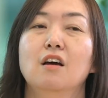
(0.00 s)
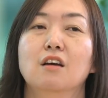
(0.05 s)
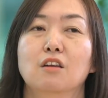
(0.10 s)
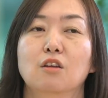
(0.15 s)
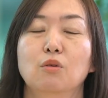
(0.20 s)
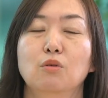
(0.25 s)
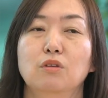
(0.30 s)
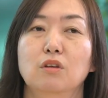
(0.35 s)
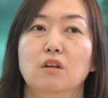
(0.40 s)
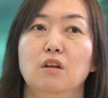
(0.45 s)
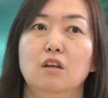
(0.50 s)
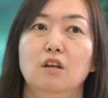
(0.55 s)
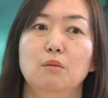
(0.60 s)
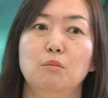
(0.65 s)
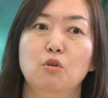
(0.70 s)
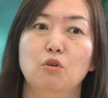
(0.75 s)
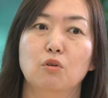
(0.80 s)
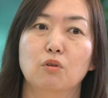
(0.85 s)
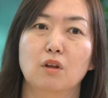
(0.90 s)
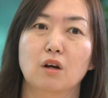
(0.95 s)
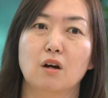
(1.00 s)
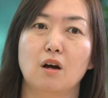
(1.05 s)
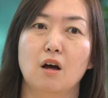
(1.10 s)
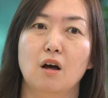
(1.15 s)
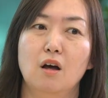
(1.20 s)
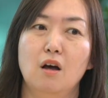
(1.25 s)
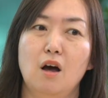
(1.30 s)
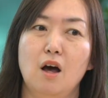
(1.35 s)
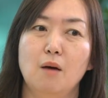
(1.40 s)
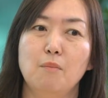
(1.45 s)
基本的にもうなんか
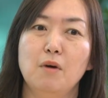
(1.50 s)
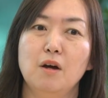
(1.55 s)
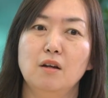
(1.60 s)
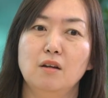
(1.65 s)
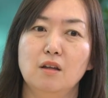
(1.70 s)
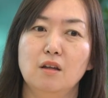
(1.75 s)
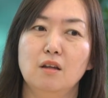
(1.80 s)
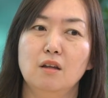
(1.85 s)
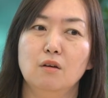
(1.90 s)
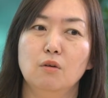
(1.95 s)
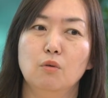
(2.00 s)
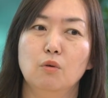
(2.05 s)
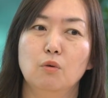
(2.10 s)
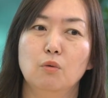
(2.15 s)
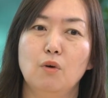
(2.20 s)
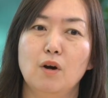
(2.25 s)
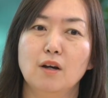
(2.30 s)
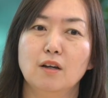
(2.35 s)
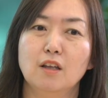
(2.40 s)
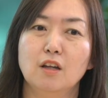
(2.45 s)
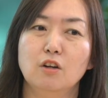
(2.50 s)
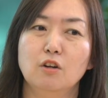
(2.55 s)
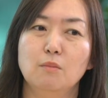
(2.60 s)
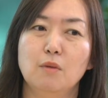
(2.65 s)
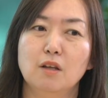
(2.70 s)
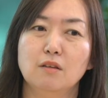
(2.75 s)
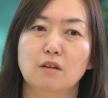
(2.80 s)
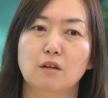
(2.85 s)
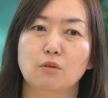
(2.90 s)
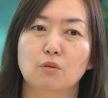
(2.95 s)
あまりこう
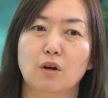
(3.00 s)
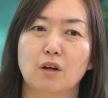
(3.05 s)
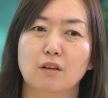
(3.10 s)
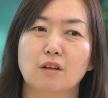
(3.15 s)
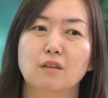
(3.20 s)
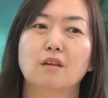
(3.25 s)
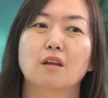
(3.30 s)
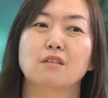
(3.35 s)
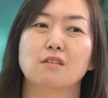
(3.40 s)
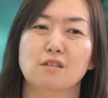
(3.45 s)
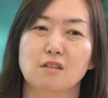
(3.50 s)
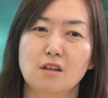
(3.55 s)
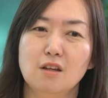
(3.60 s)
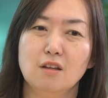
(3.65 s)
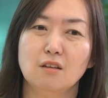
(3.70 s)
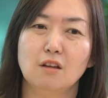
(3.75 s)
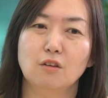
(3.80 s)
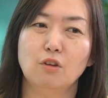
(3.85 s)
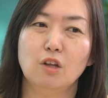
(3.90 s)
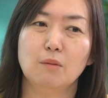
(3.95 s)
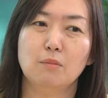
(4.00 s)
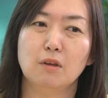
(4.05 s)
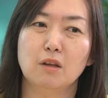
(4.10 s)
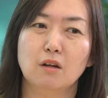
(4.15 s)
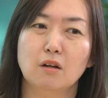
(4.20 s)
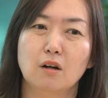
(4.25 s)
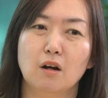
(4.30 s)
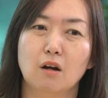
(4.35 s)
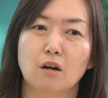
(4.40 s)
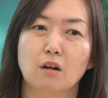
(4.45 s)
ワーキングマザーの方たちに、うん、例えばなん
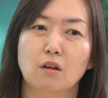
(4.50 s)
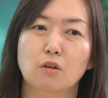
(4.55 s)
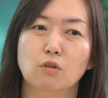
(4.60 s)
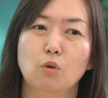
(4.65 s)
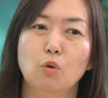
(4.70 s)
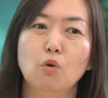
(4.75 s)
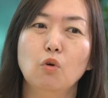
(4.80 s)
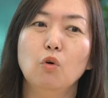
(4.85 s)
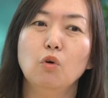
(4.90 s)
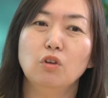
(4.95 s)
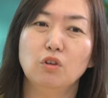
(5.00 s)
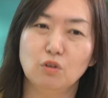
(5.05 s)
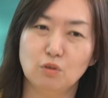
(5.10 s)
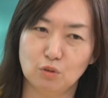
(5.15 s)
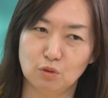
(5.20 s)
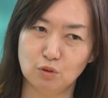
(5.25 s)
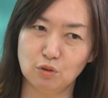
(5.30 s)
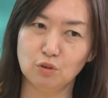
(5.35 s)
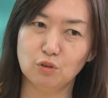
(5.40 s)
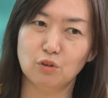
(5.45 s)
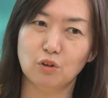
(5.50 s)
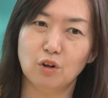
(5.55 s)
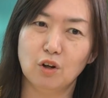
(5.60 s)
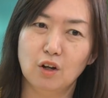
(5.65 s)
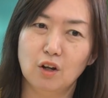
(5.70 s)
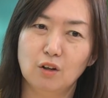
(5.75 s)
かどういう、